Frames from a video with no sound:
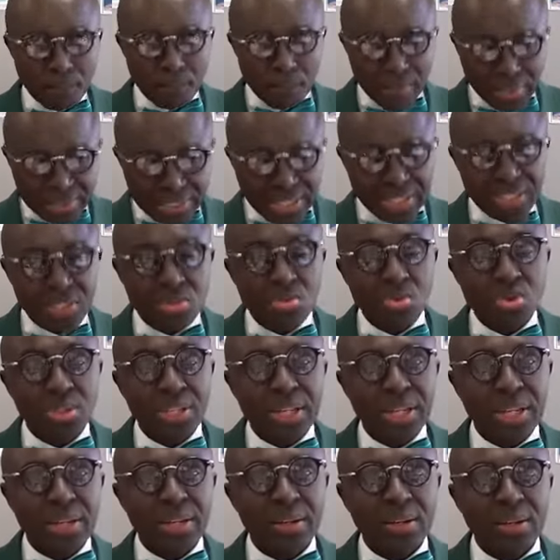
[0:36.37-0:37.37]
matérialisée sur
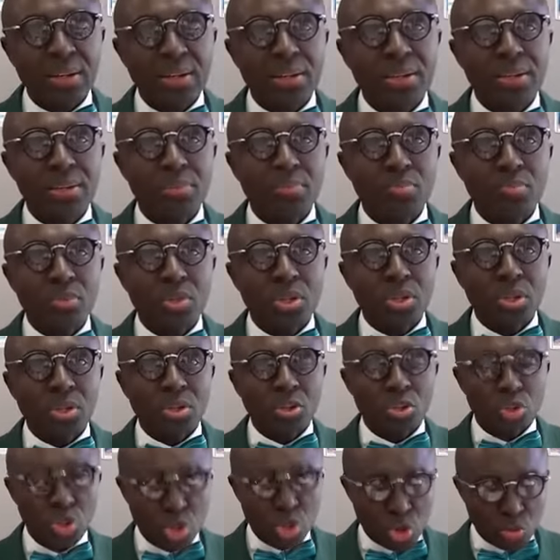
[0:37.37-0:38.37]
terre
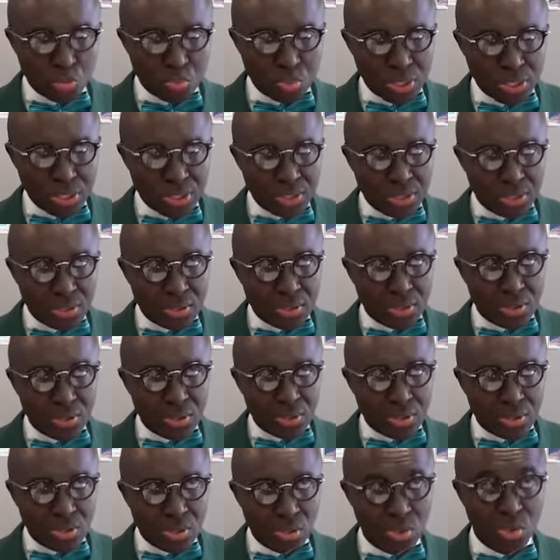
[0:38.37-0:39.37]
depuis
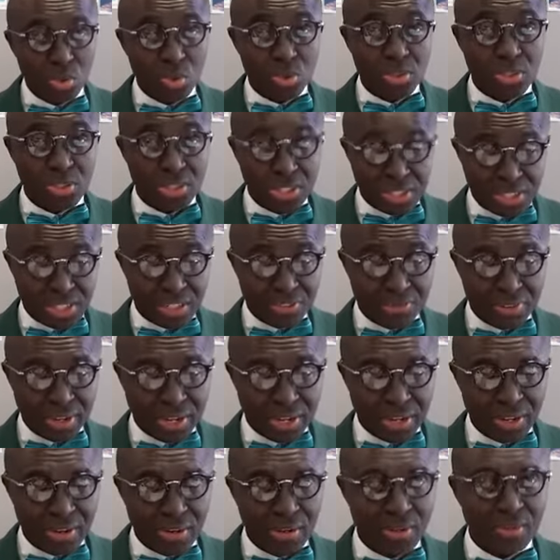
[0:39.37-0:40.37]
le 6
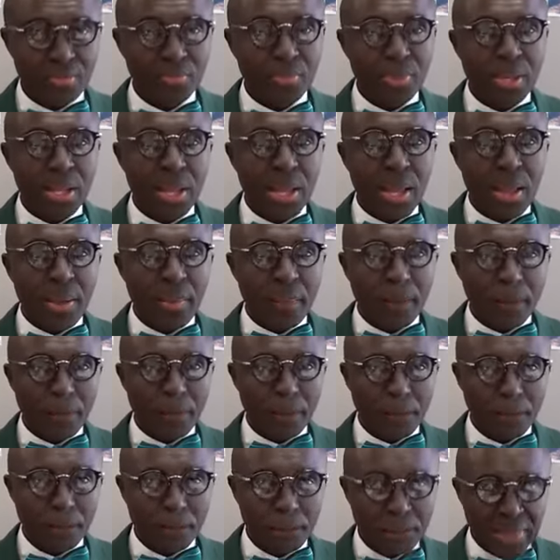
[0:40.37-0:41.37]
avril
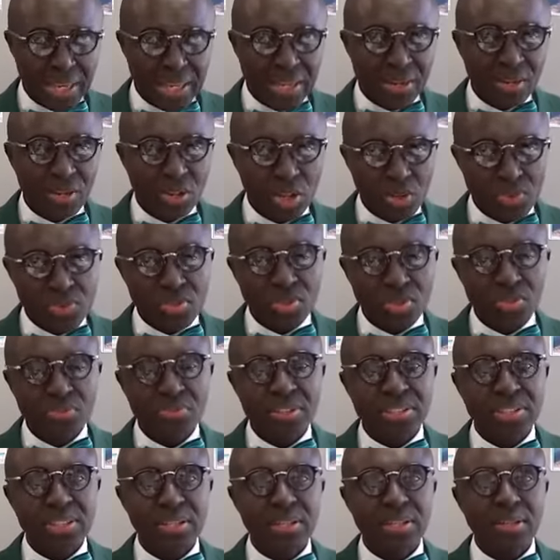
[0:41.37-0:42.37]

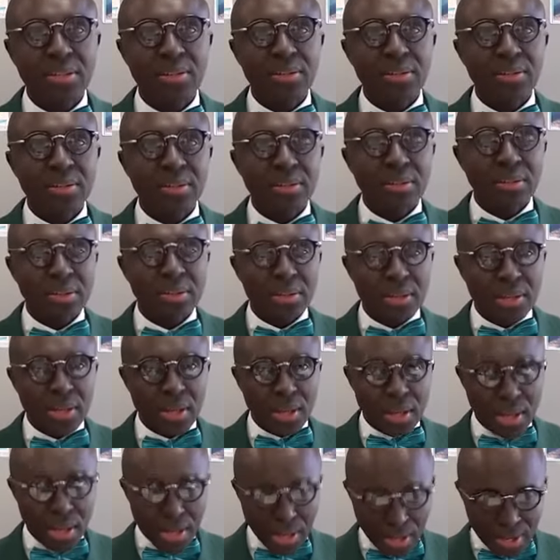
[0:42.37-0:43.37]
1921
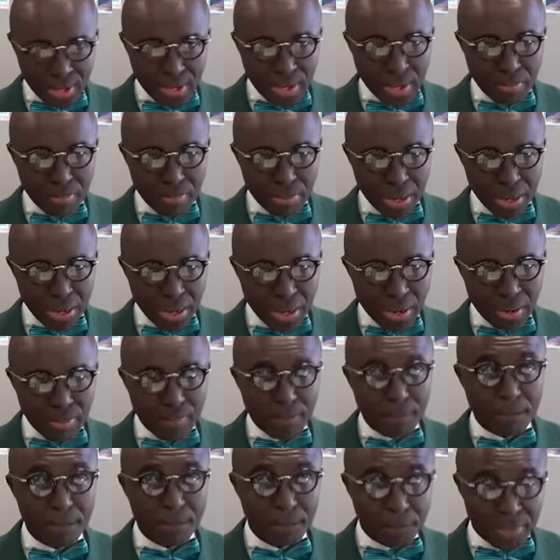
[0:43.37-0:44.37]
en Kamba,
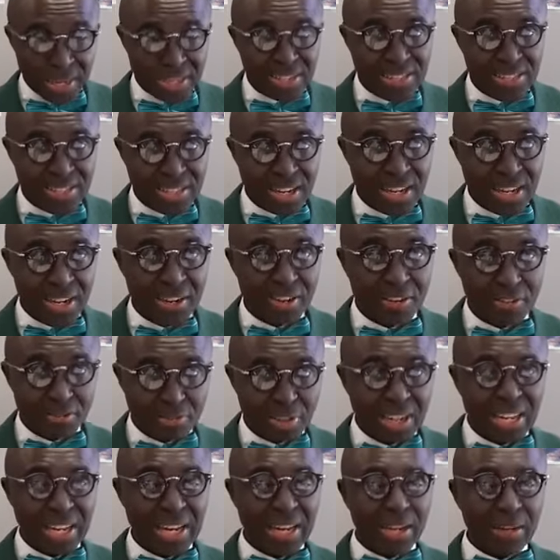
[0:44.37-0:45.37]
Mbanza,
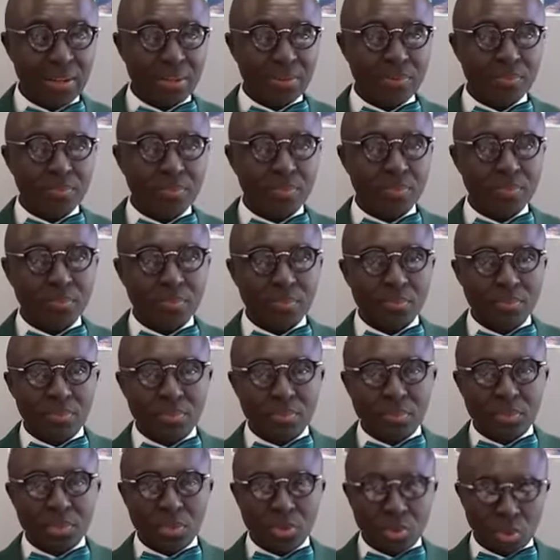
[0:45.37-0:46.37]
Velela.
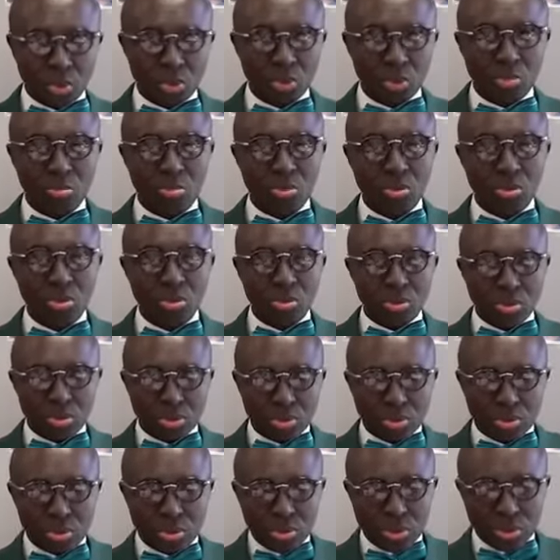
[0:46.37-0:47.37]
Autrement
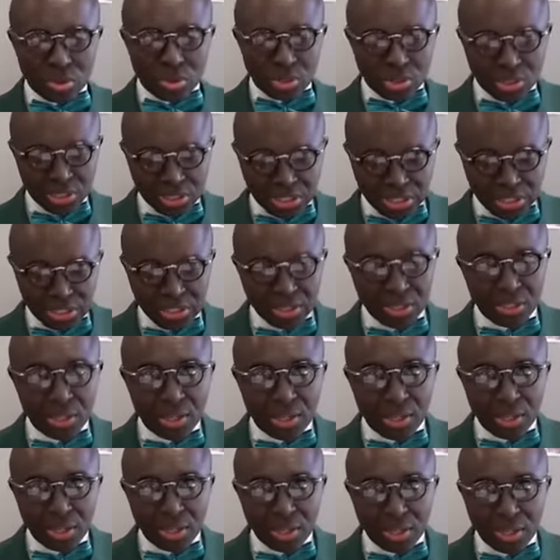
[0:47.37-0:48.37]
dit,
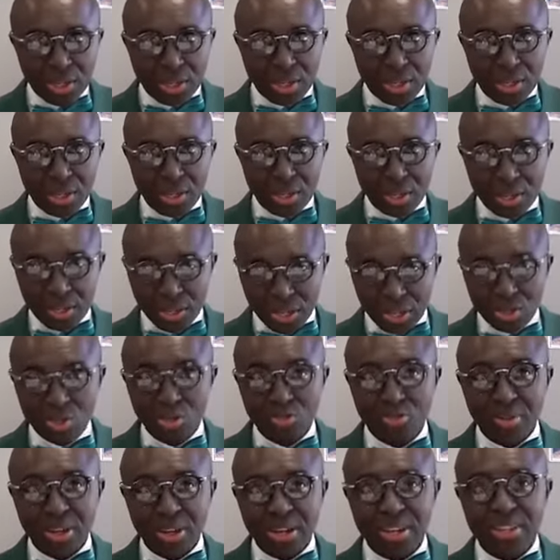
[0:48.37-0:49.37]
la
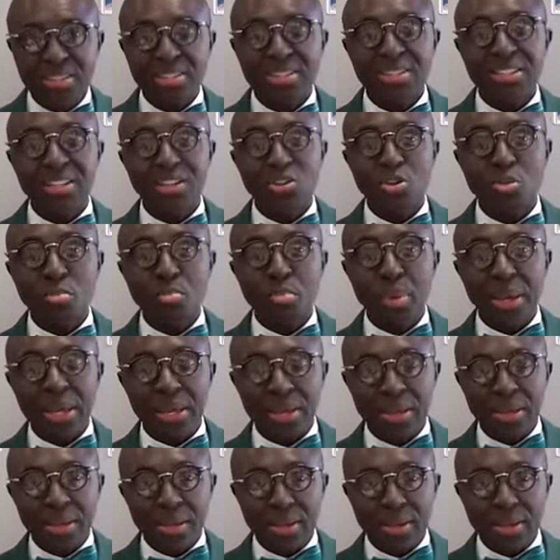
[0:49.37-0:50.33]
nouvelle cité de paix,